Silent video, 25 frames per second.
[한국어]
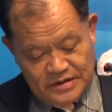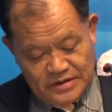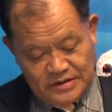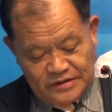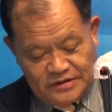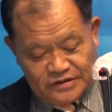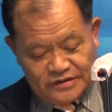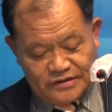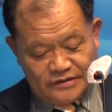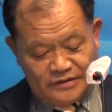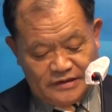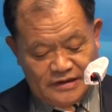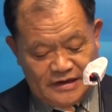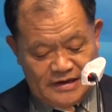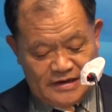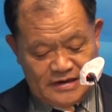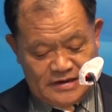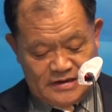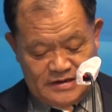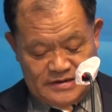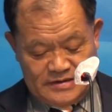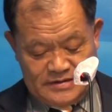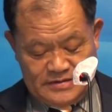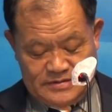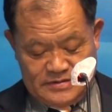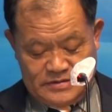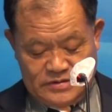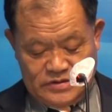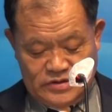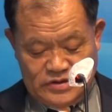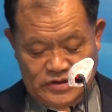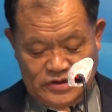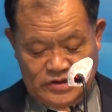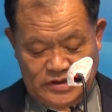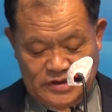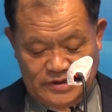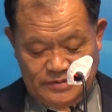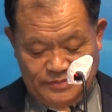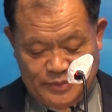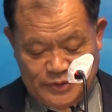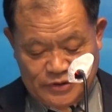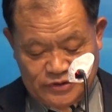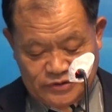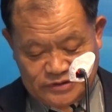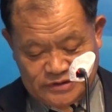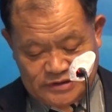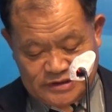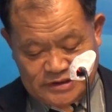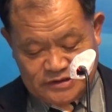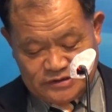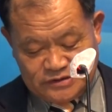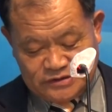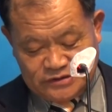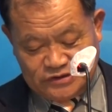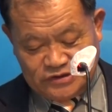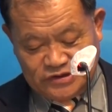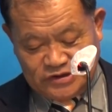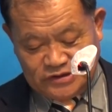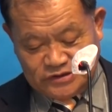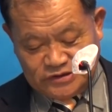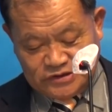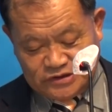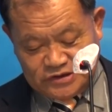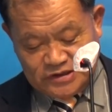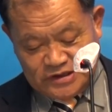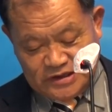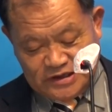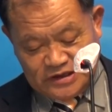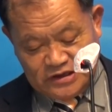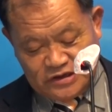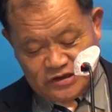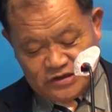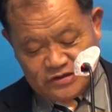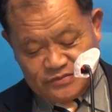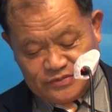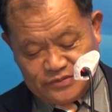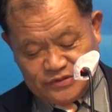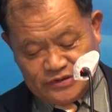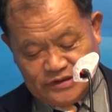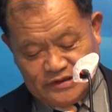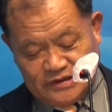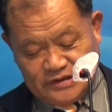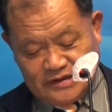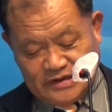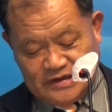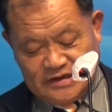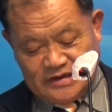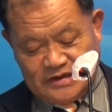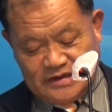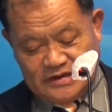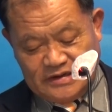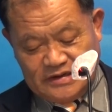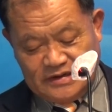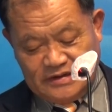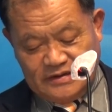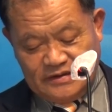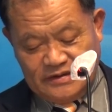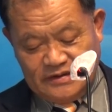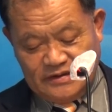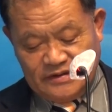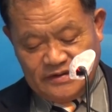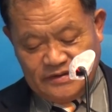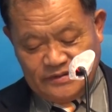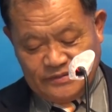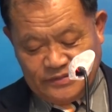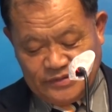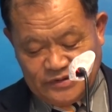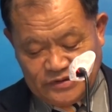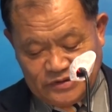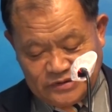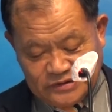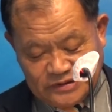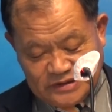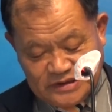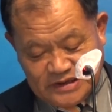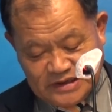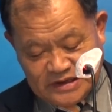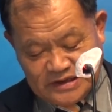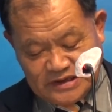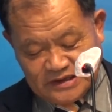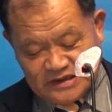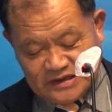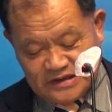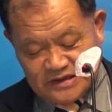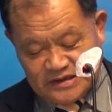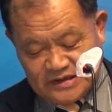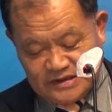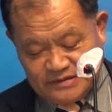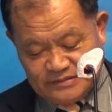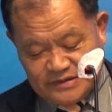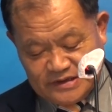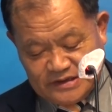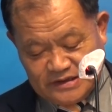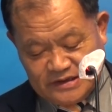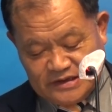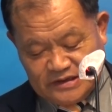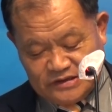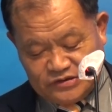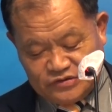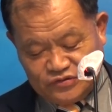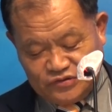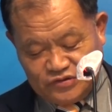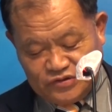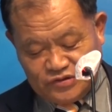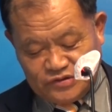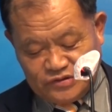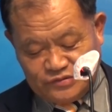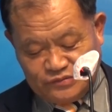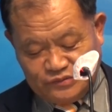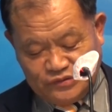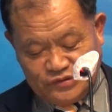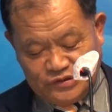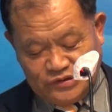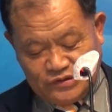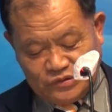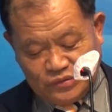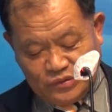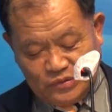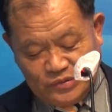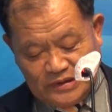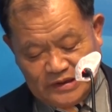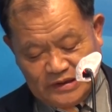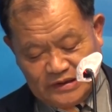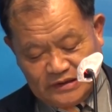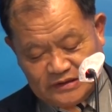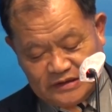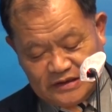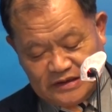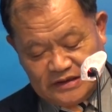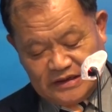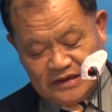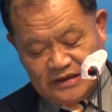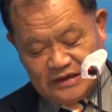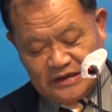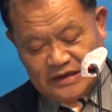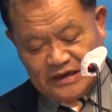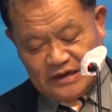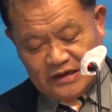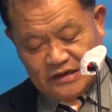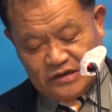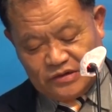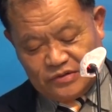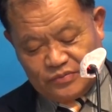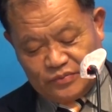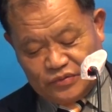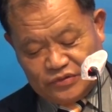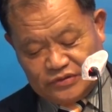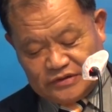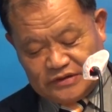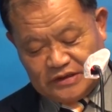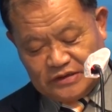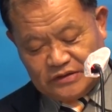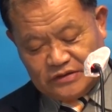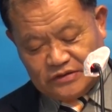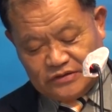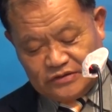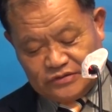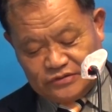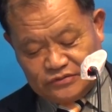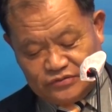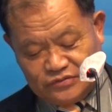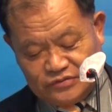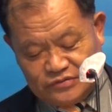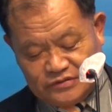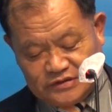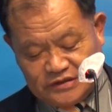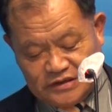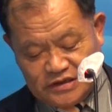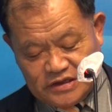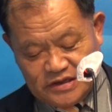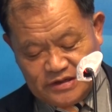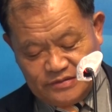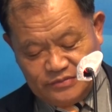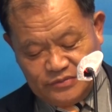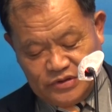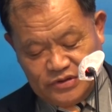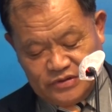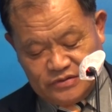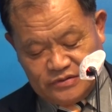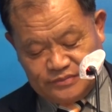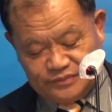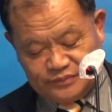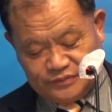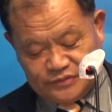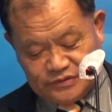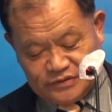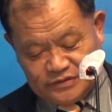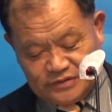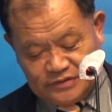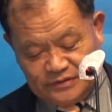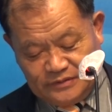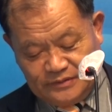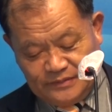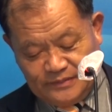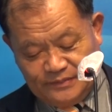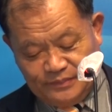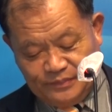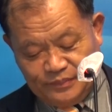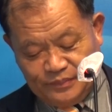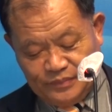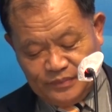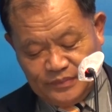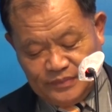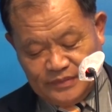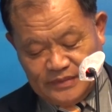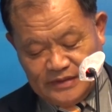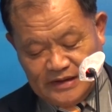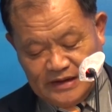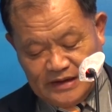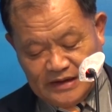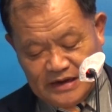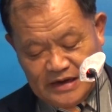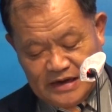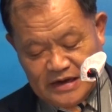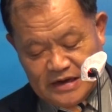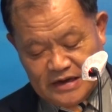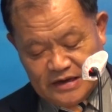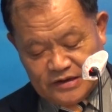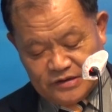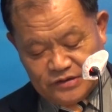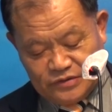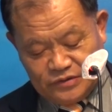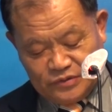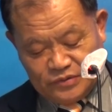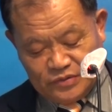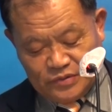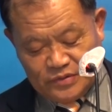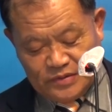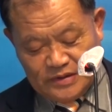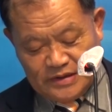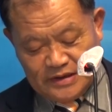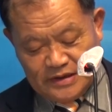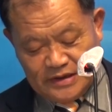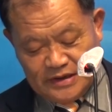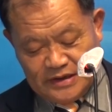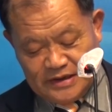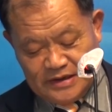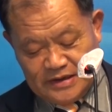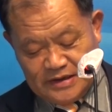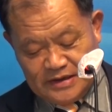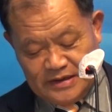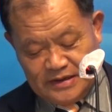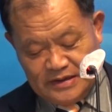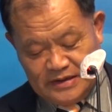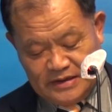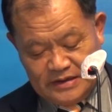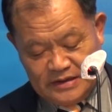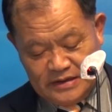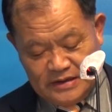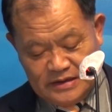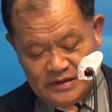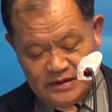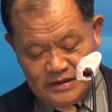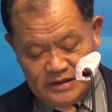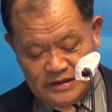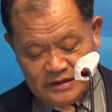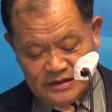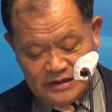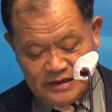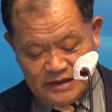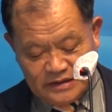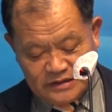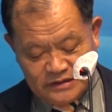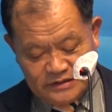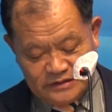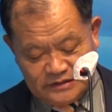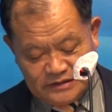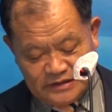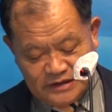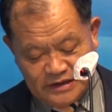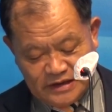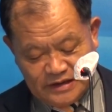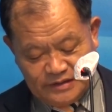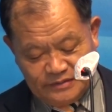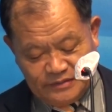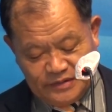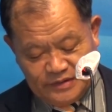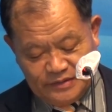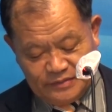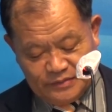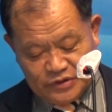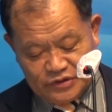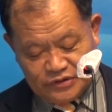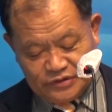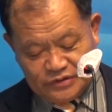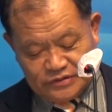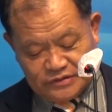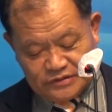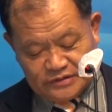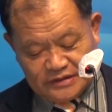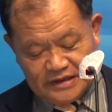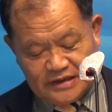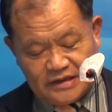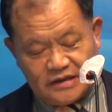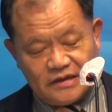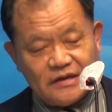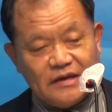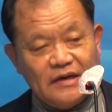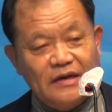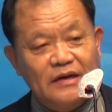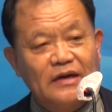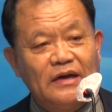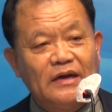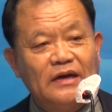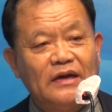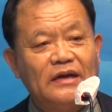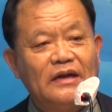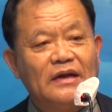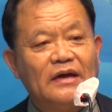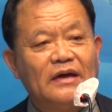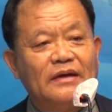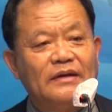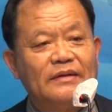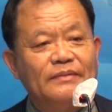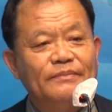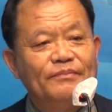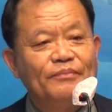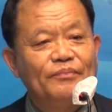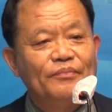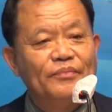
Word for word: 그런데 이 병자는 7절에 읽어보니까 병자가 대답하되 주여 물이 동할 때에 나를 못에 넣어줄 사람이 없어 내가 가는 동안에 다른 사람이 먼저 내려가나이다.